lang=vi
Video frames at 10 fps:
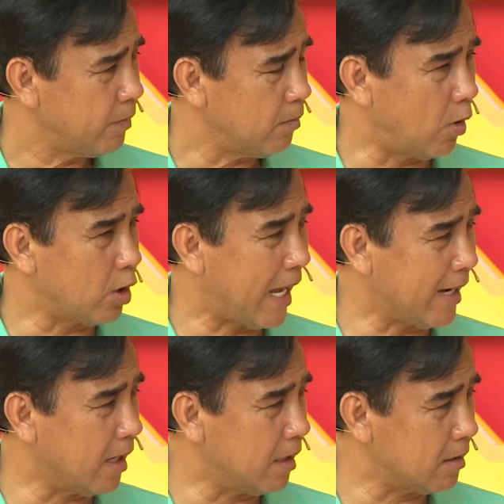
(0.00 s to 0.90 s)
mỗi tháng
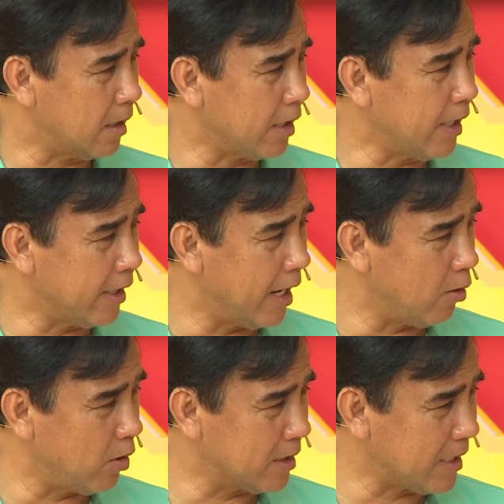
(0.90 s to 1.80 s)
gửi, gửi về
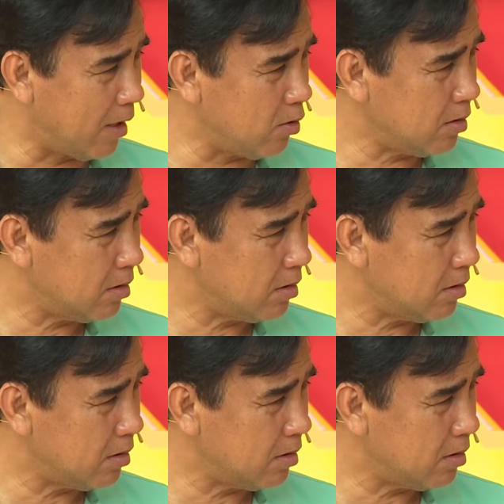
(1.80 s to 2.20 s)
đều hay sao